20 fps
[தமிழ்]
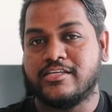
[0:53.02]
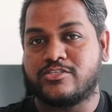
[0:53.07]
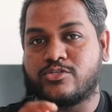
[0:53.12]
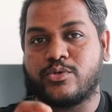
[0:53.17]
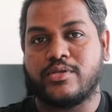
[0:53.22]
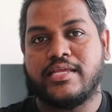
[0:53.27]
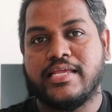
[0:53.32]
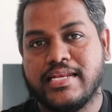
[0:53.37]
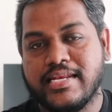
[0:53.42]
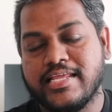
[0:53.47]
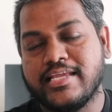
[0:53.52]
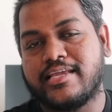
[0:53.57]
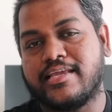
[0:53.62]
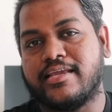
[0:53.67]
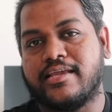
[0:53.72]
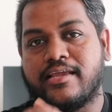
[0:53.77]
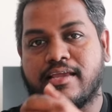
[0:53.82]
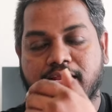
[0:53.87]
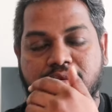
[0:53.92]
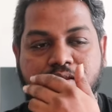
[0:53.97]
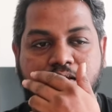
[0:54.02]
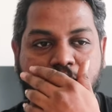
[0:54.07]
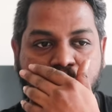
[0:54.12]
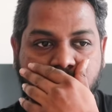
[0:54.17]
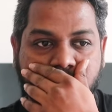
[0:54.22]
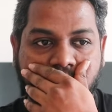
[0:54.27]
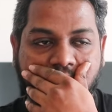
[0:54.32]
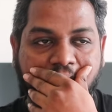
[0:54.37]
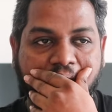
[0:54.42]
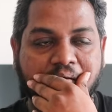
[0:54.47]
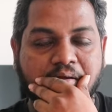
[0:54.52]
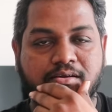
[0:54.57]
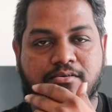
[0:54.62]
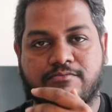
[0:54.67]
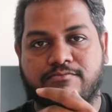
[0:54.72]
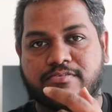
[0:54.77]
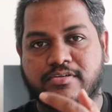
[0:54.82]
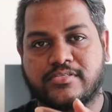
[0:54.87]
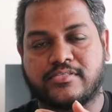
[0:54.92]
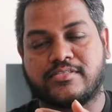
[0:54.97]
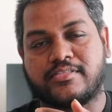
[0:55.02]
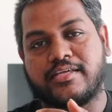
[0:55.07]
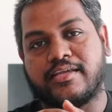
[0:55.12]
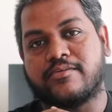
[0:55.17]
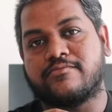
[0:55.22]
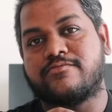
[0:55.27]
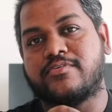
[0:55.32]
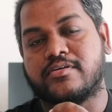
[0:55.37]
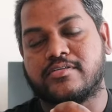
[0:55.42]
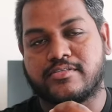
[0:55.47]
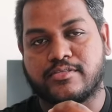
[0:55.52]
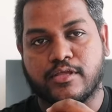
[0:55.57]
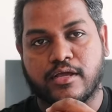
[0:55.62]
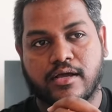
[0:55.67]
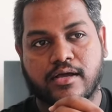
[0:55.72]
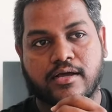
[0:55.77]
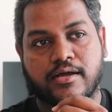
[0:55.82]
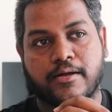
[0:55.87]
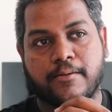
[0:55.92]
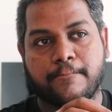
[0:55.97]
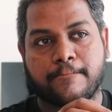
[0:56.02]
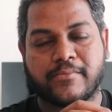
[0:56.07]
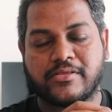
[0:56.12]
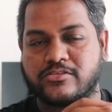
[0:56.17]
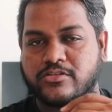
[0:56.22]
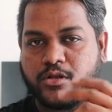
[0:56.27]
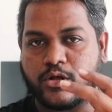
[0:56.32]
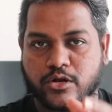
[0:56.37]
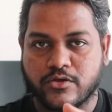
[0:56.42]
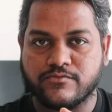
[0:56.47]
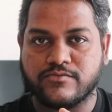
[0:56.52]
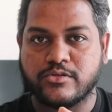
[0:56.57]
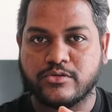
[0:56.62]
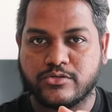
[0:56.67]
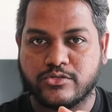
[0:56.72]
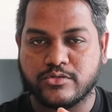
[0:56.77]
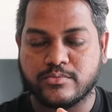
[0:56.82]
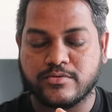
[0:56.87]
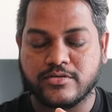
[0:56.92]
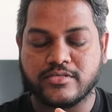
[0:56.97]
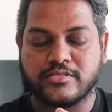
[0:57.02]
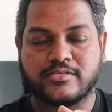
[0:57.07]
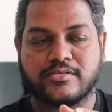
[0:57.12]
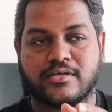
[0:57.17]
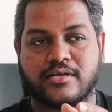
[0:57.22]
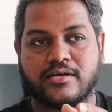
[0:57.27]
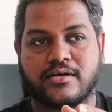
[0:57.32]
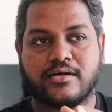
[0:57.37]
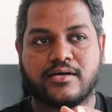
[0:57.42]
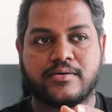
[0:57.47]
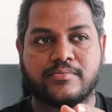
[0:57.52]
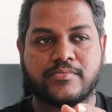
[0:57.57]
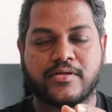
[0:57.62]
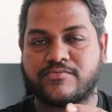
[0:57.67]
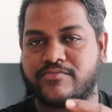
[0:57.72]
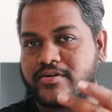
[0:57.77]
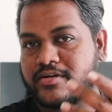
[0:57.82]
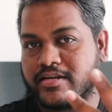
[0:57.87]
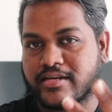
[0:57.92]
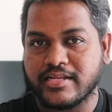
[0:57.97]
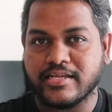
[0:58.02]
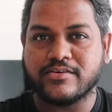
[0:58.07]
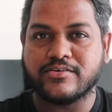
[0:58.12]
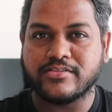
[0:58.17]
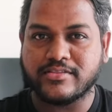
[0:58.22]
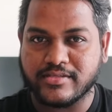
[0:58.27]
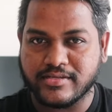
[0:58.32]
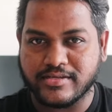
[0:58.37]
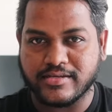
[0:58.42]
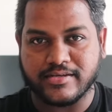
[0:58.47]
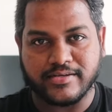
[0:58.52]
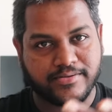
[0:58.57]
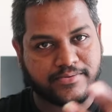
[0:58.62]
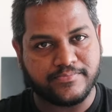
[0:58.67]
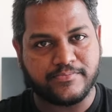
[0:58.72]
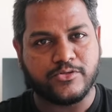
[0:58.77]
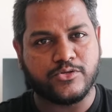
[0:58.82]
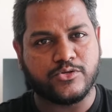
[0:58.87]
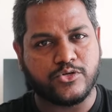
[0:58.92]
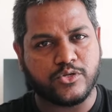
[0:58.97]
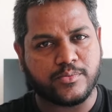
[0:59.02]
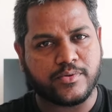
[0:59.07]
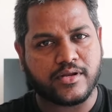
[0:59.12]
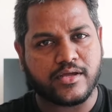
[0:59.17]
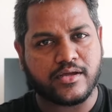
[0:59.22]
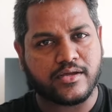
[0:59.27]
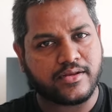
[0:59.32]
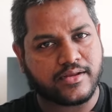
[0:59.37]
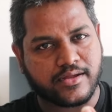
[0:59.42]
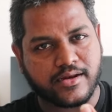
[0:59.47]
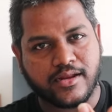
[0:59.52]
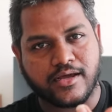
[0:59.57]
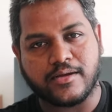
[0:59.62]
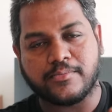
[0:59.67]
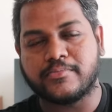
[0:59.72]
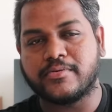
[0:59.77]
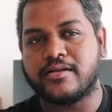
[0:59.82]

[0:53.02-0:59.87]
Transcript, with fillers: ஸோ இன்னைக்கு என்ன அப்படின்னா ஃபஸ்ட் திங் ஃபர்ஸ்ட் தஸ் லாட் ஆஃப் யூடியூபர்ஸ் டெஃபினெட்லி நீங்கள் வந்து யூடியூபராக இருக்கலாம்